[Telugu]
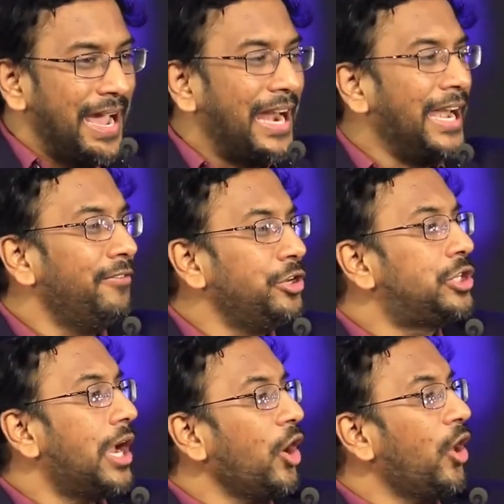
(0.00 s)
అన్ని
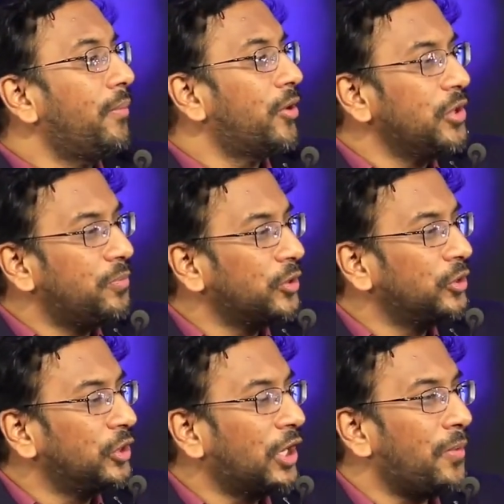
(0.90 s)
విషయాల్లో అభివృద్ధి
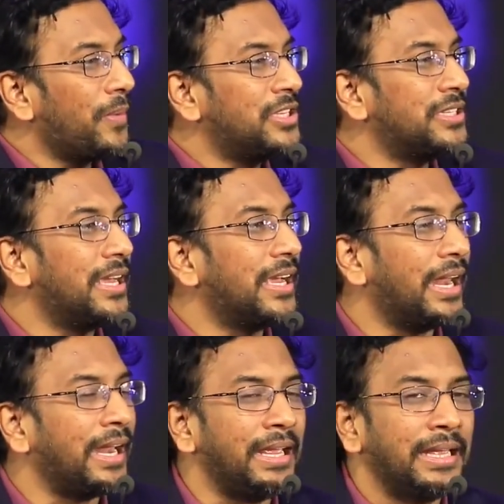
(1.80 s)
పొందుతున్నావు మంచిదే
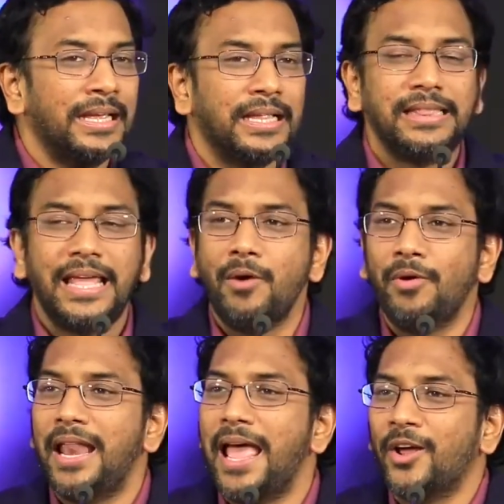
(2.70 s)
కానీ
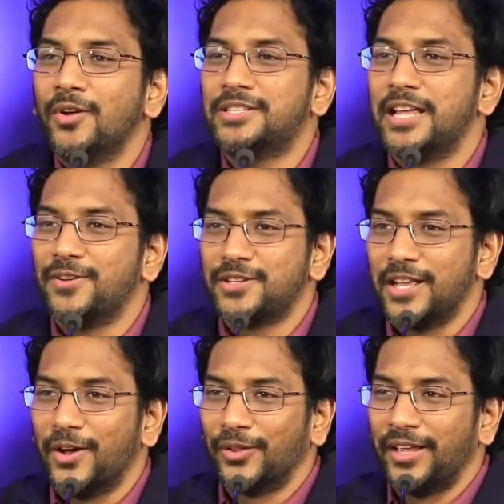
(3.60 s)
దేవుని లేఖను
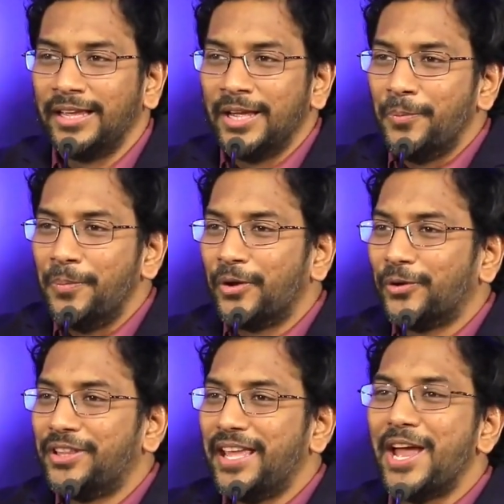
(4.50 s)
సెలవిస్తూ ఉంది మీరు
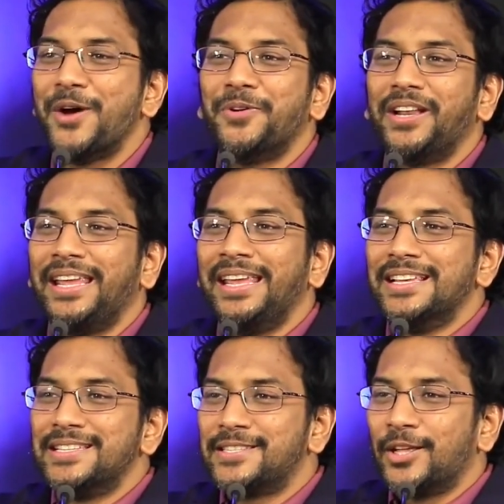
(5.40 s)
దేవుని
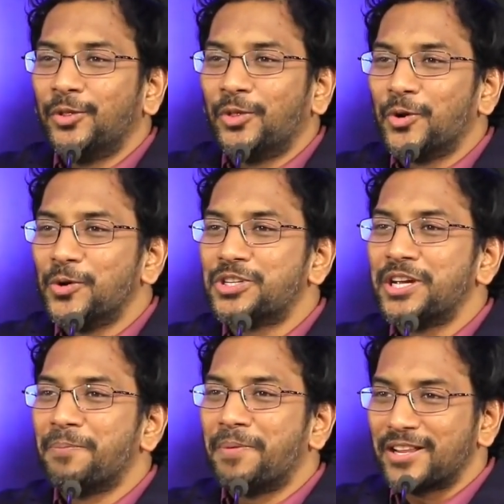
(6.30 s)

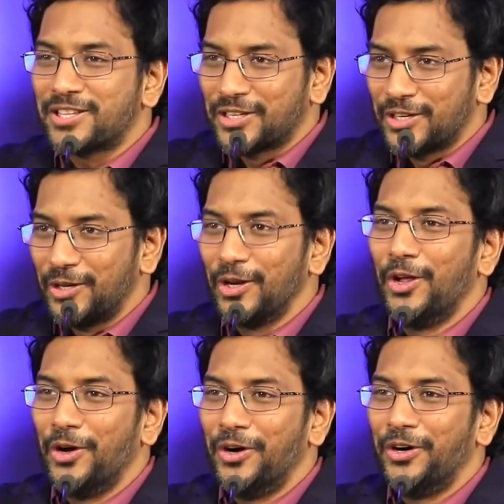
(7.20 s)

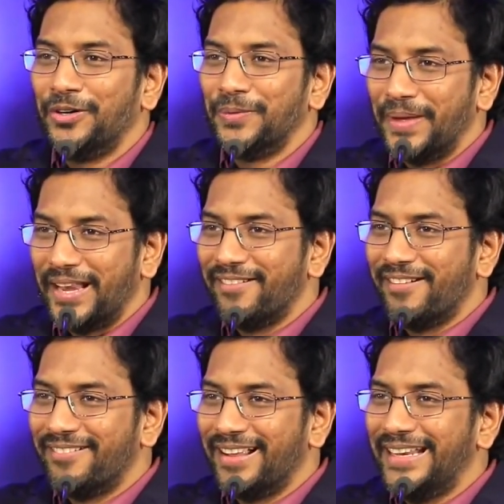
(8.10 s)
సంతోషపరచడంలో
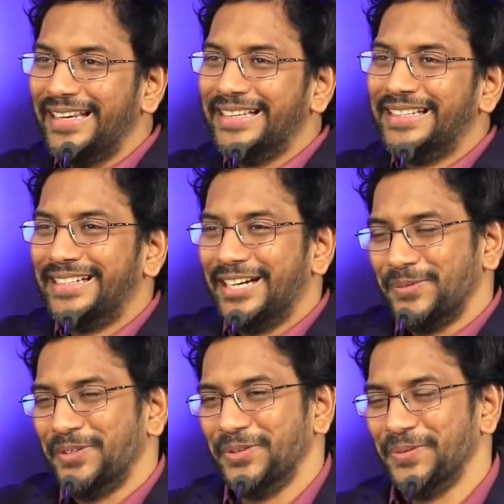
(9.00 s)
మీరేమవ్వాలి
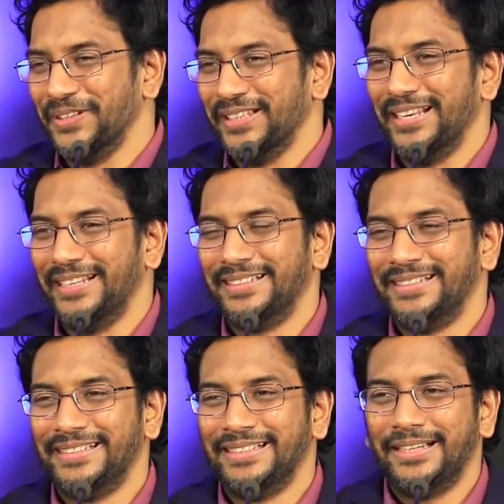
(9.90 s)
అభివృద్ధి పొందాలి
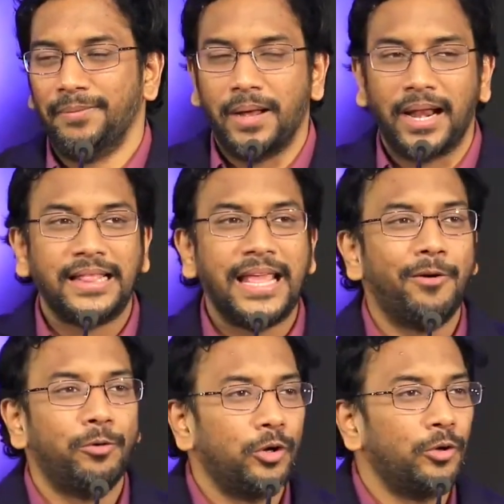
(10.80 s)
మన
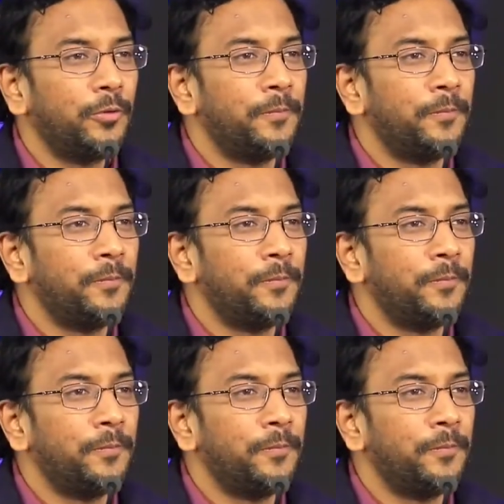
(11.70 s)
దేవుడు